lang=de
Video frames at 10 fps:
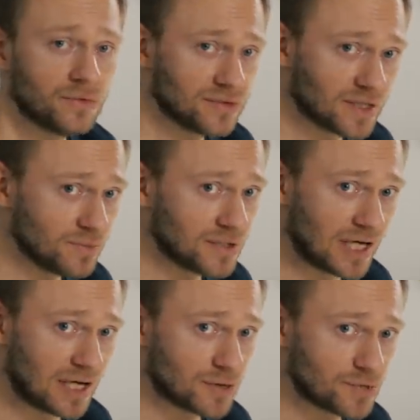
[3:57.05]
und dann mit
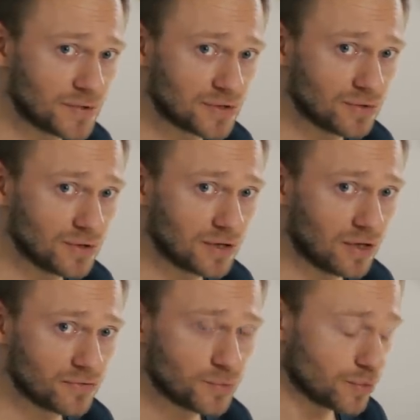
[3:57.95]
der Airbrush-Pistole
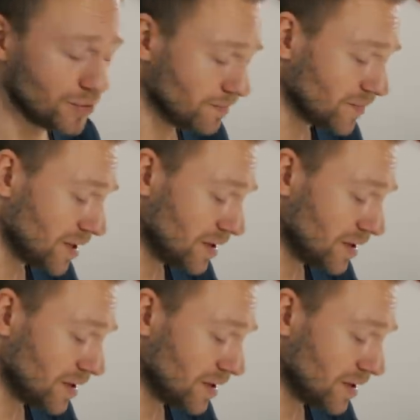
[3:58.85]
draufsprühen.